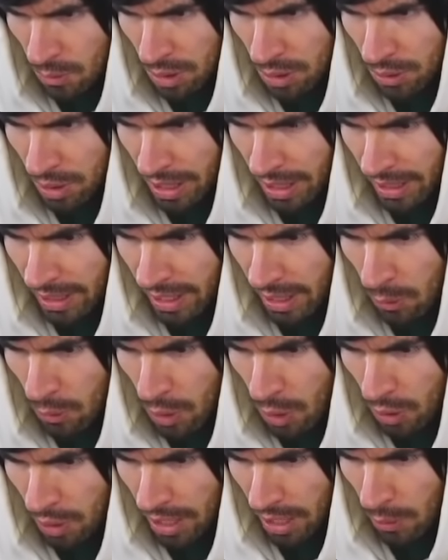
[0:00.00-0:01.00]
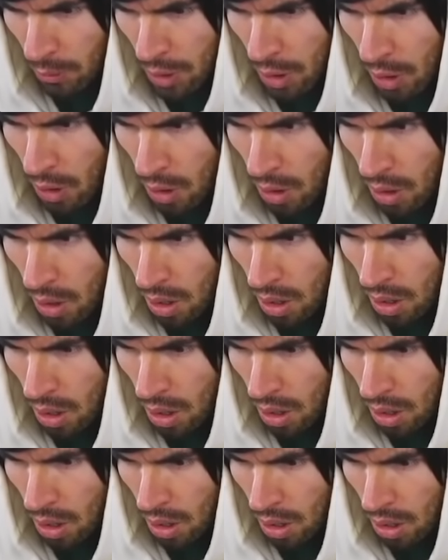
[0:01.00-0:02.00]
¿Cuántos quedan? Queda uno, queda uno.
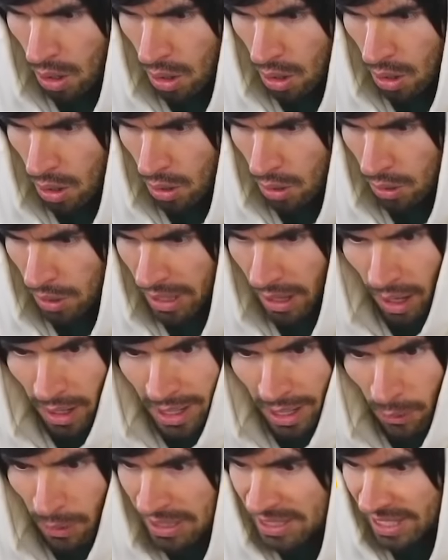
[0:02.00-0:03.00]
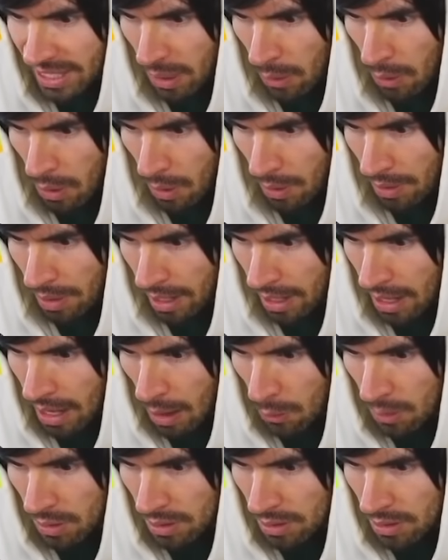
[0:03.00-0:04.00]
No, queda, ahora sí queda uno. Es
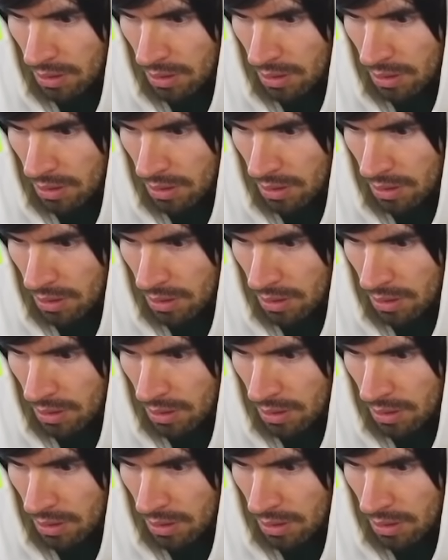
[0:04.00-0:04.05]
la